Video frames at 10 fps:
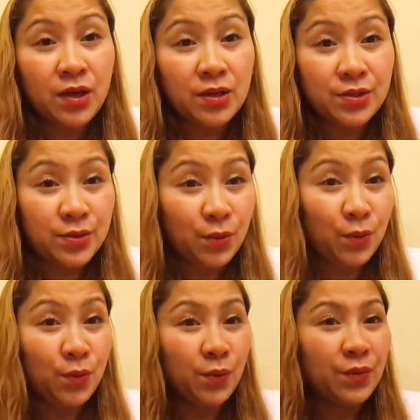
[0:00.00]

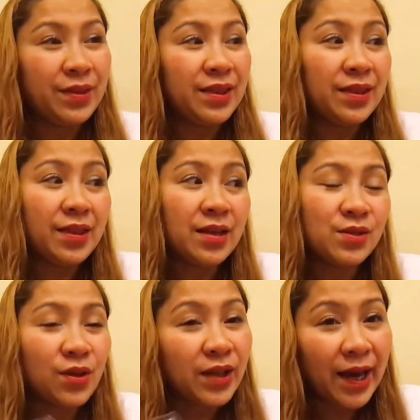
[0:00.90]
So,
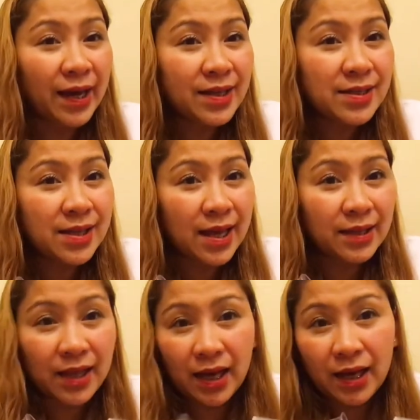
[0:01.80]
that's all guys.
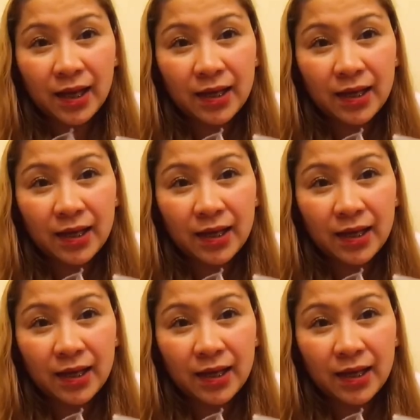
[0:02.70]
And, uh,